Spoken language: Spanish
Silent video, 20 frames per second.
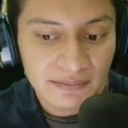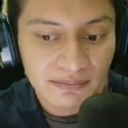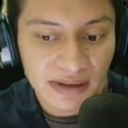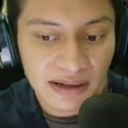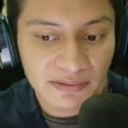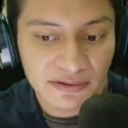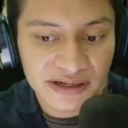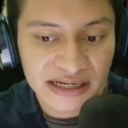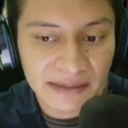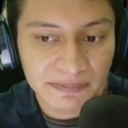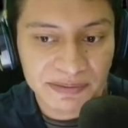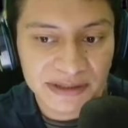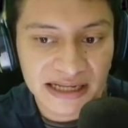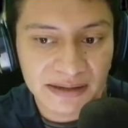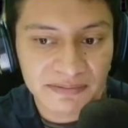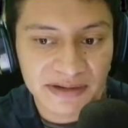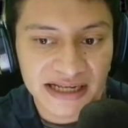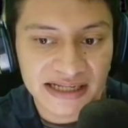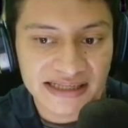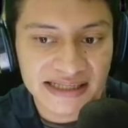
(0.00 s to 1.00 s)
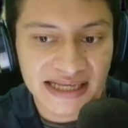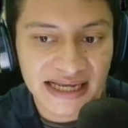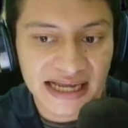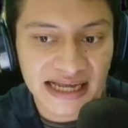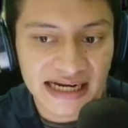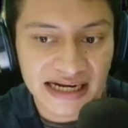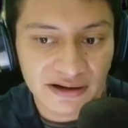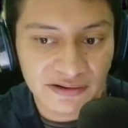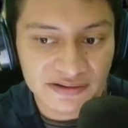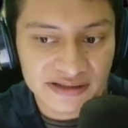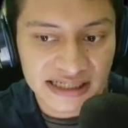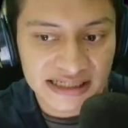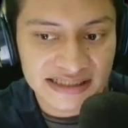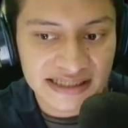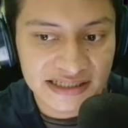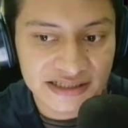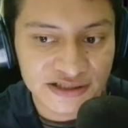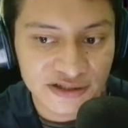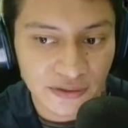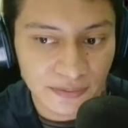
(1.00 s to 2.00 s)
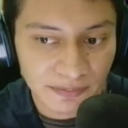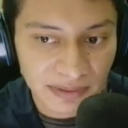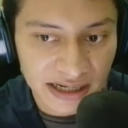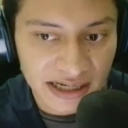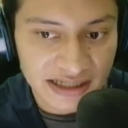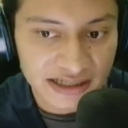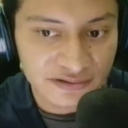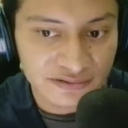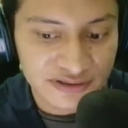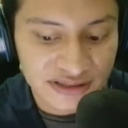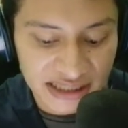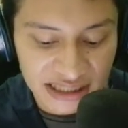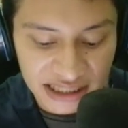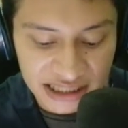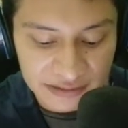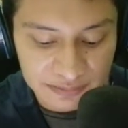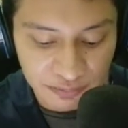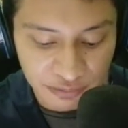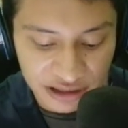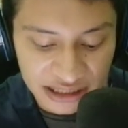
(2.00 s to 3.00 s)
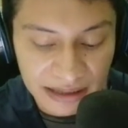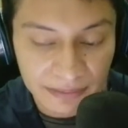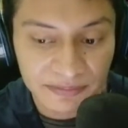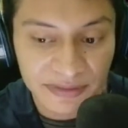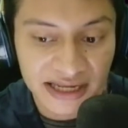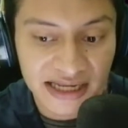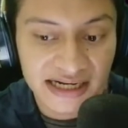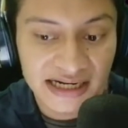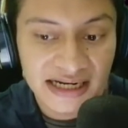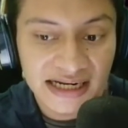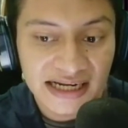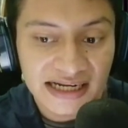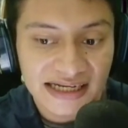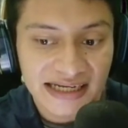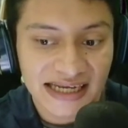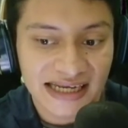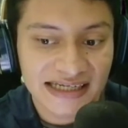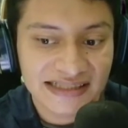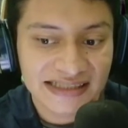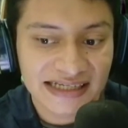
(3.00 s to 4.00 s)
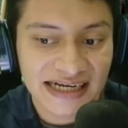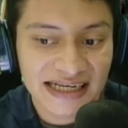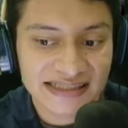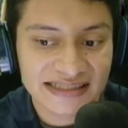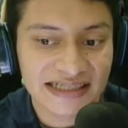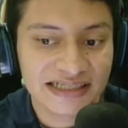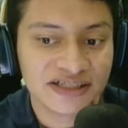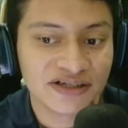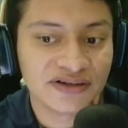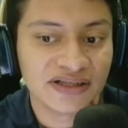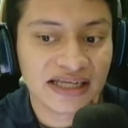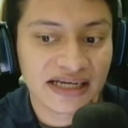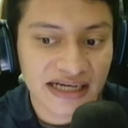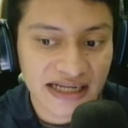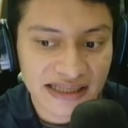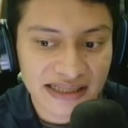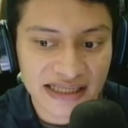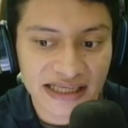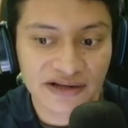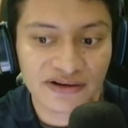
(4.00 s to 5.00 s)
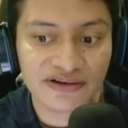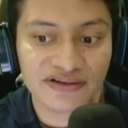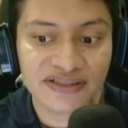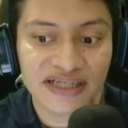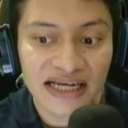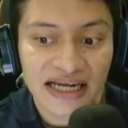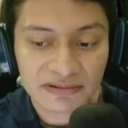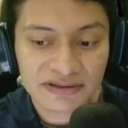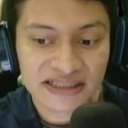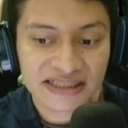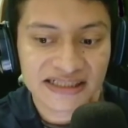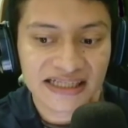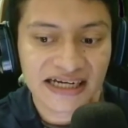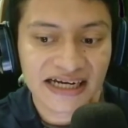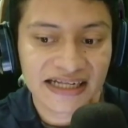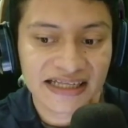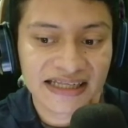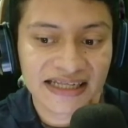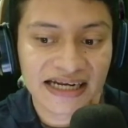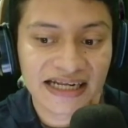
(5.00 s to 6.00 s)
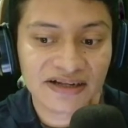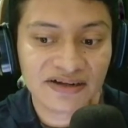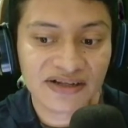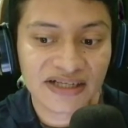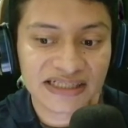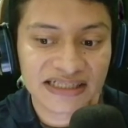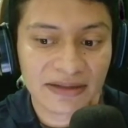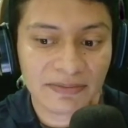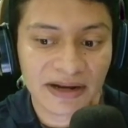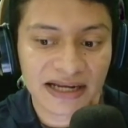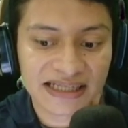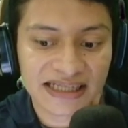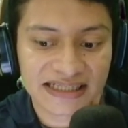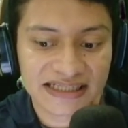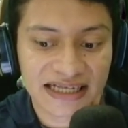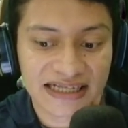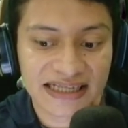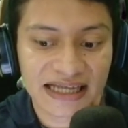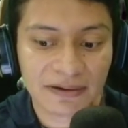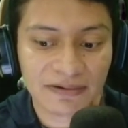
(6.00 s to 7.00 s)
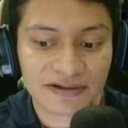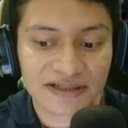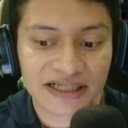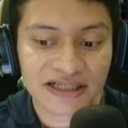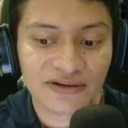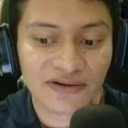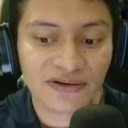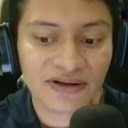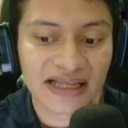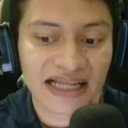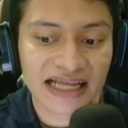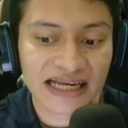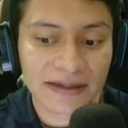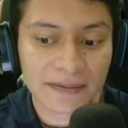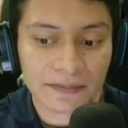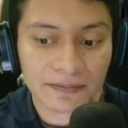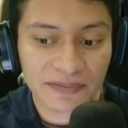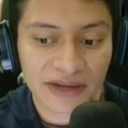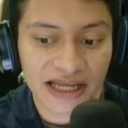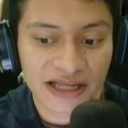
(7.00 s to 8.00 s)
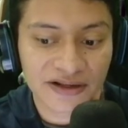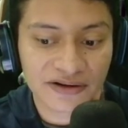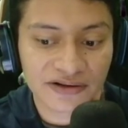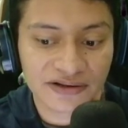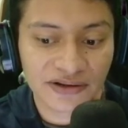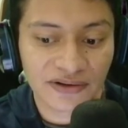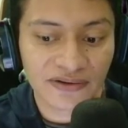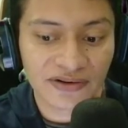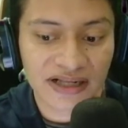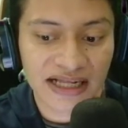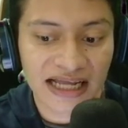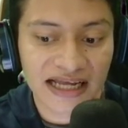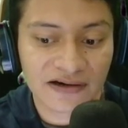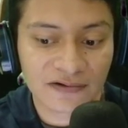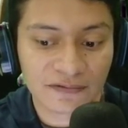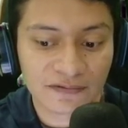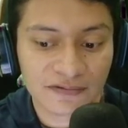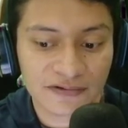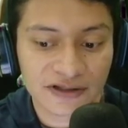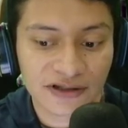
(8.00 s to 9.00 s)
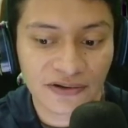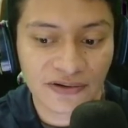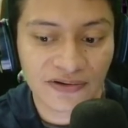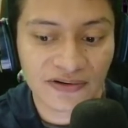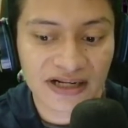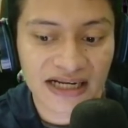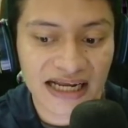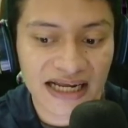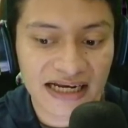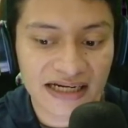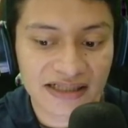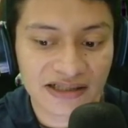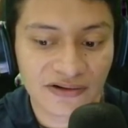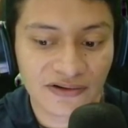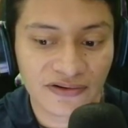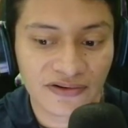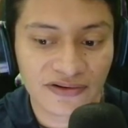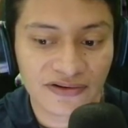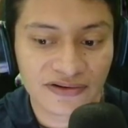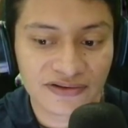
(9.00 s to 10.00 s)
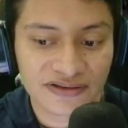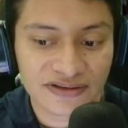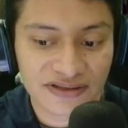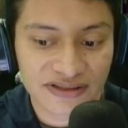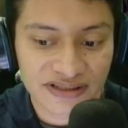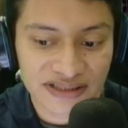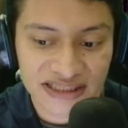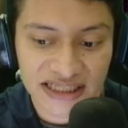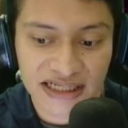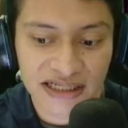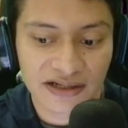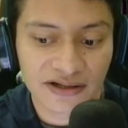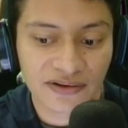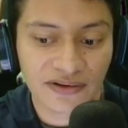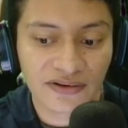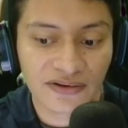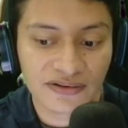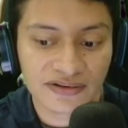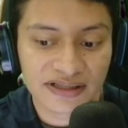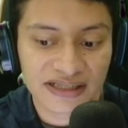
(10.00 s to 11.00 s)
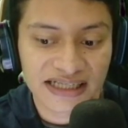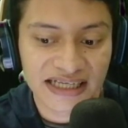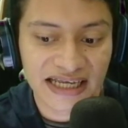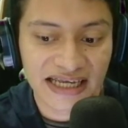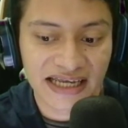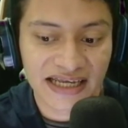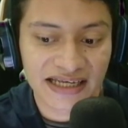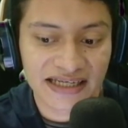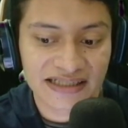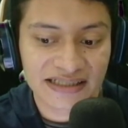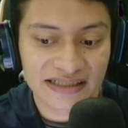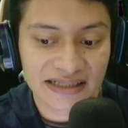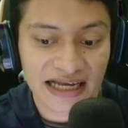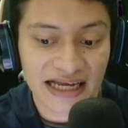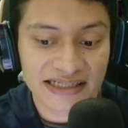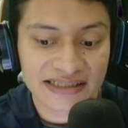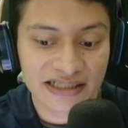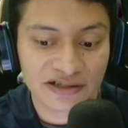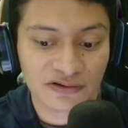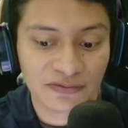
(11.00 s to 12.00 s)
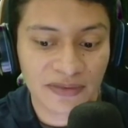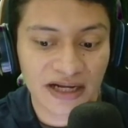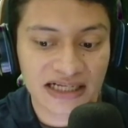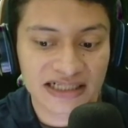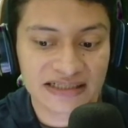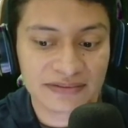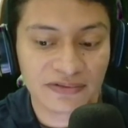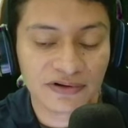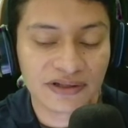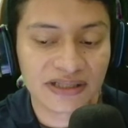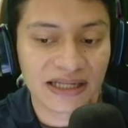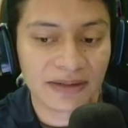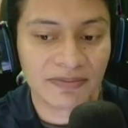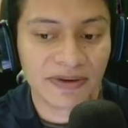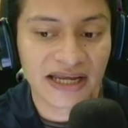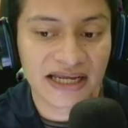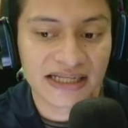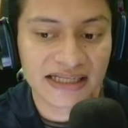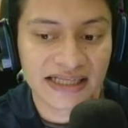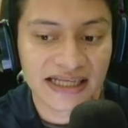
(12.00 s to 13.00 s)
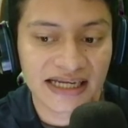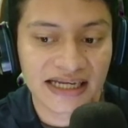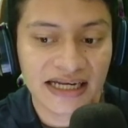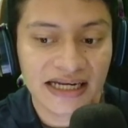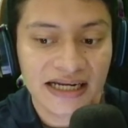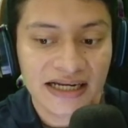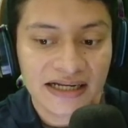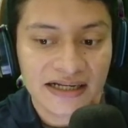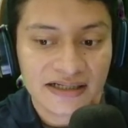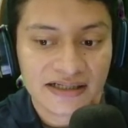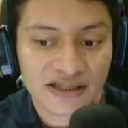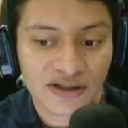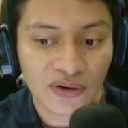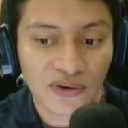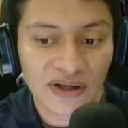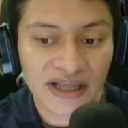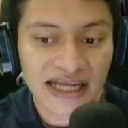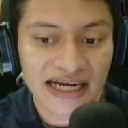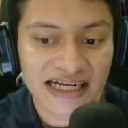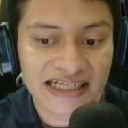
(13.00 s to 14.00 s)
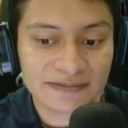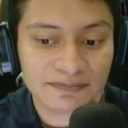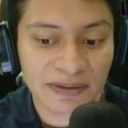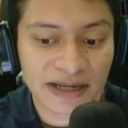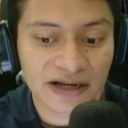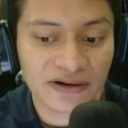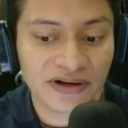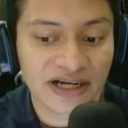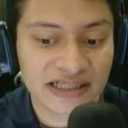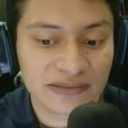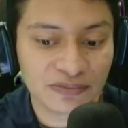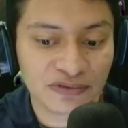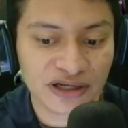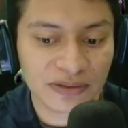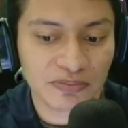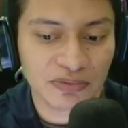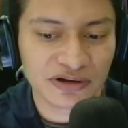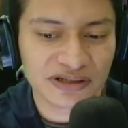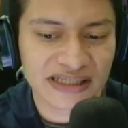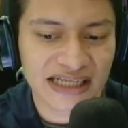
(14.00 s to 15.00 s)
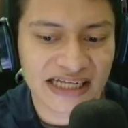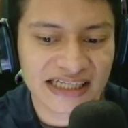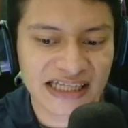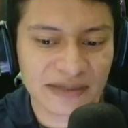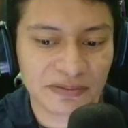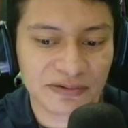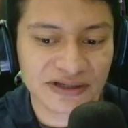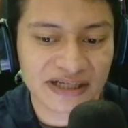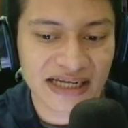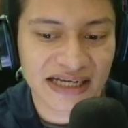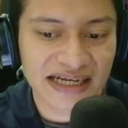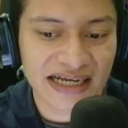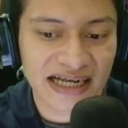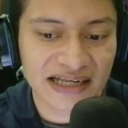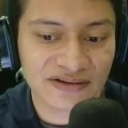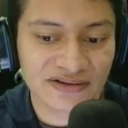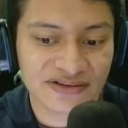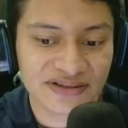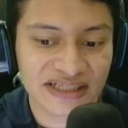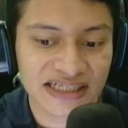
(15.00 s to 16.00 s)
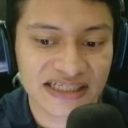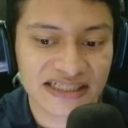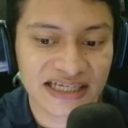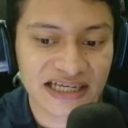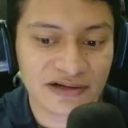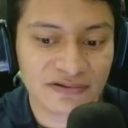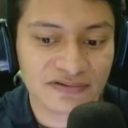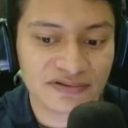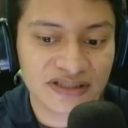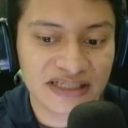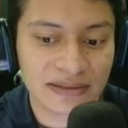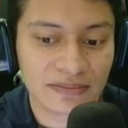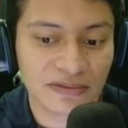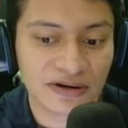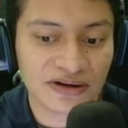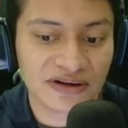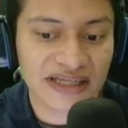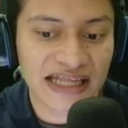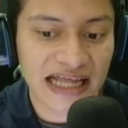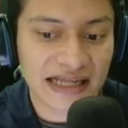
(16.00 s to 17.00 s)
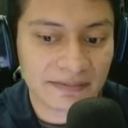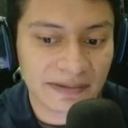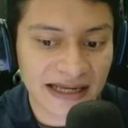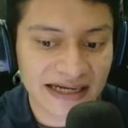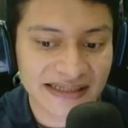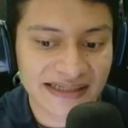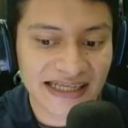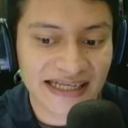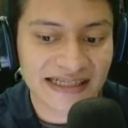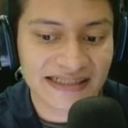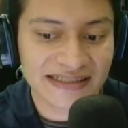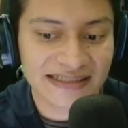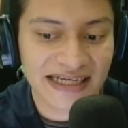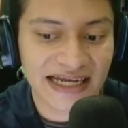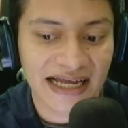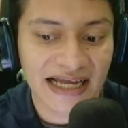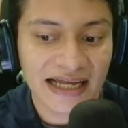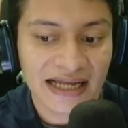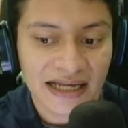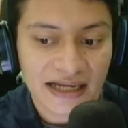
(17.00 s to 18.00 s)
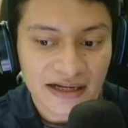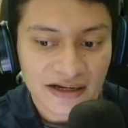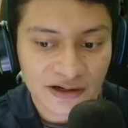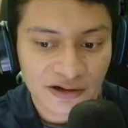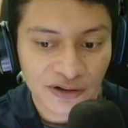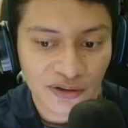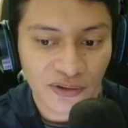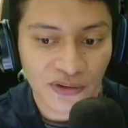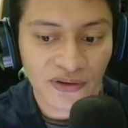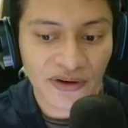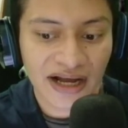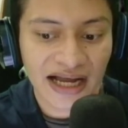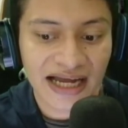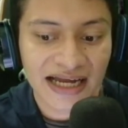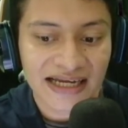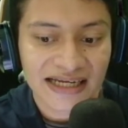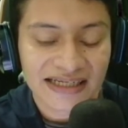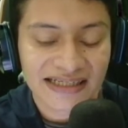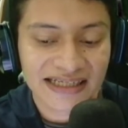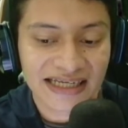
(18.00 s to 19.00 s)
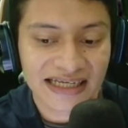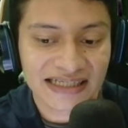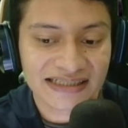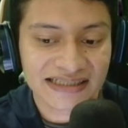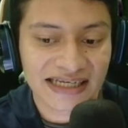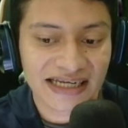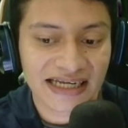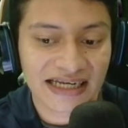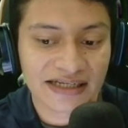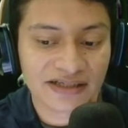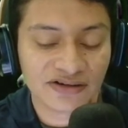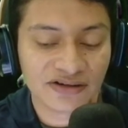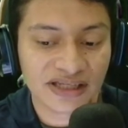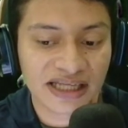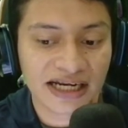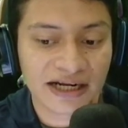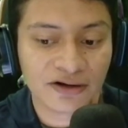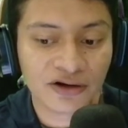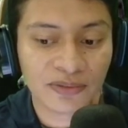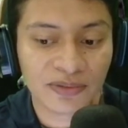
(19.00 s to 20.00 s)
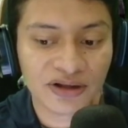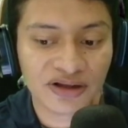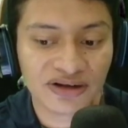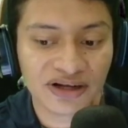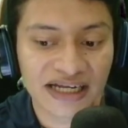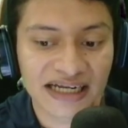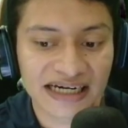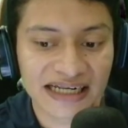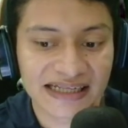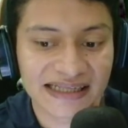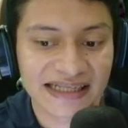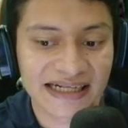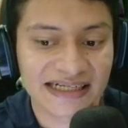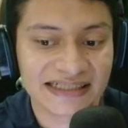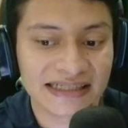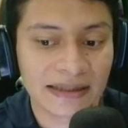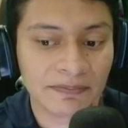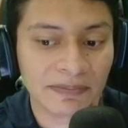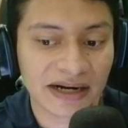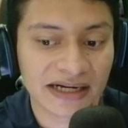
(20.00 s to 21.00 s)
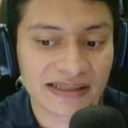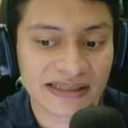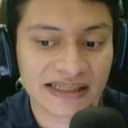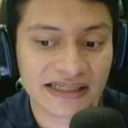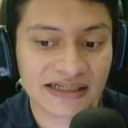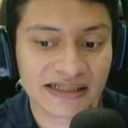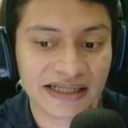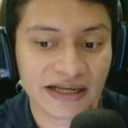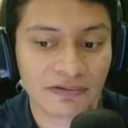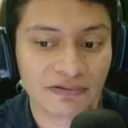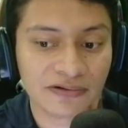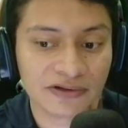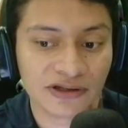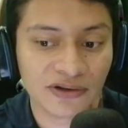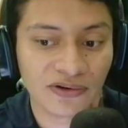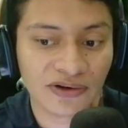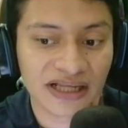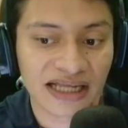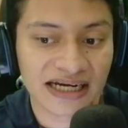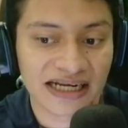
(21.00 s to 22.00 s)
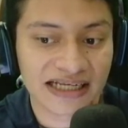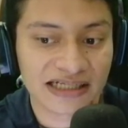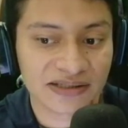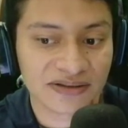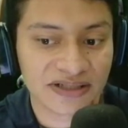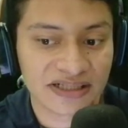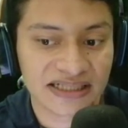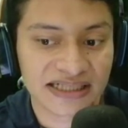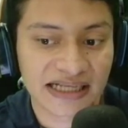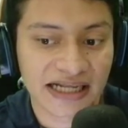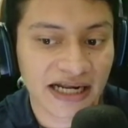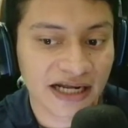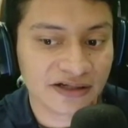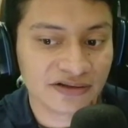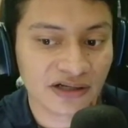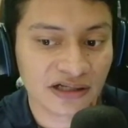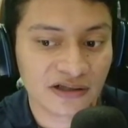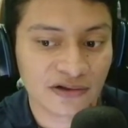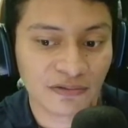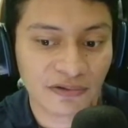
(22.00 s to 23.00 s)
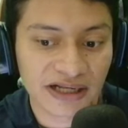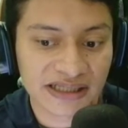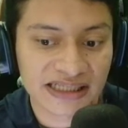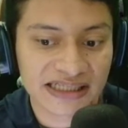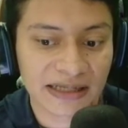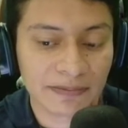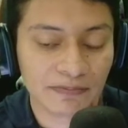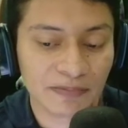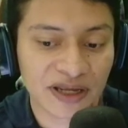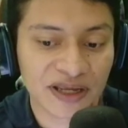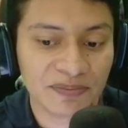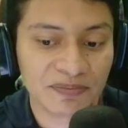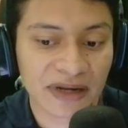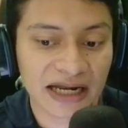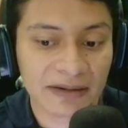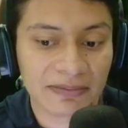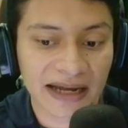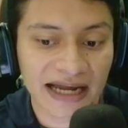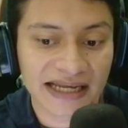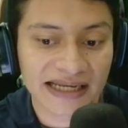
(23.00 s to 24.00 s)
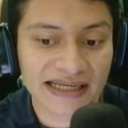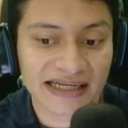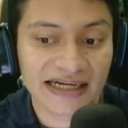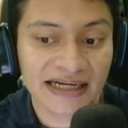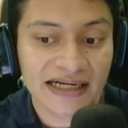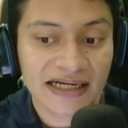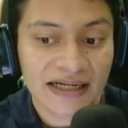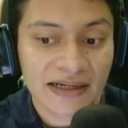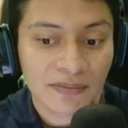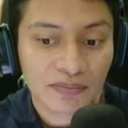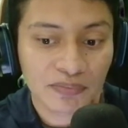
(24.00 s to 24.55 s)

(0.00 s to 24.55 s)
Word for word: Vamos rápidamente a la otra sección para que ustedes puedan ver que es la sección de retiros. Vamos a estar retirando desde 20 centavos de dólar, medio dólar, un dólar, dos, cinco, diez, hasta en un máximo de 20 dólares. Pero es muy importante porque acá nos dice un símbolo de advertencia roja. Y es que yo te recomiendo que retires a partir de un dólar. Esto es directo a tu cuenta de PayPal va a ir.